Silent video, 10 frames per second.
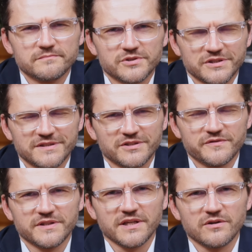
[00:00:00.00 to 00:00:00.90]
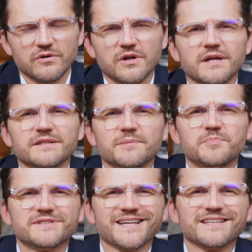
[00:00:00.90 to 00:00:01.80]
przez świętego
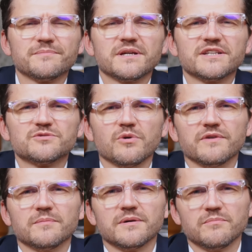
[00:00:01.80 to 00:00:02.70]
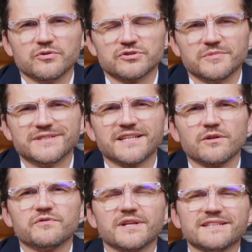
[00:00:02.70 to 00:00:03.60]
niepisanym Słowem Bożym i
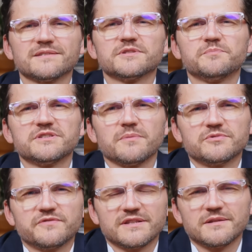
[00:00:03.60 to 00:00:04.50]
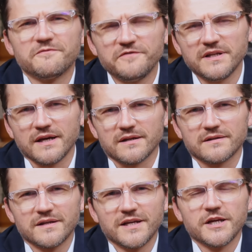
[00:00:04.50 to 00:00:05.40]
stanowi razem z Pismem Świętym filar,
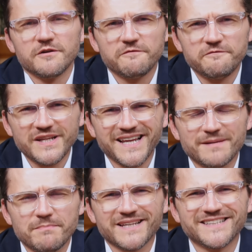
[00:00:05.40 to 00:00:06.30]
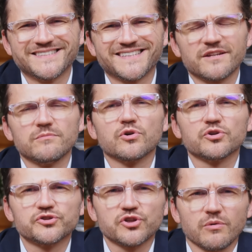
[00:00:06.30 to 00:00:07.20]
filar magisterium
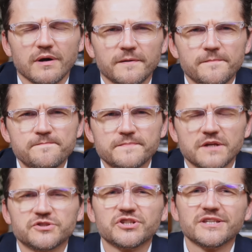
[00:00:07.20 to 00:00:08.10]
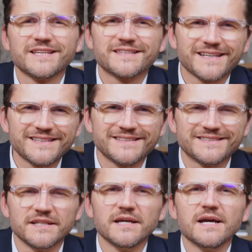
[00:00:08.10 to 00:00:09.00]
Kościoła. Dzięki tej
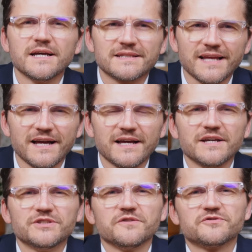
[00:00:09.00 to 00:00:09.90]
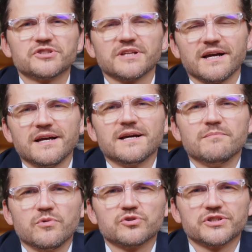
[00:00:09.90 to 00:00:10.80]
tradycji ta dziewczyna
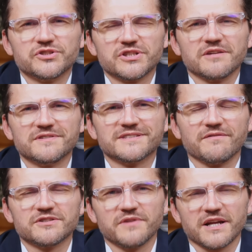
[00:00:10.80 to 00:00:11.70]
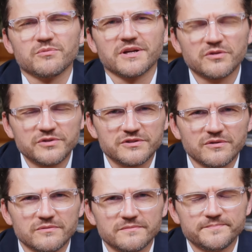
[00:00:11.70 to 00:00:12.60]
może dzisiaj wyznawać wiarę katolicką.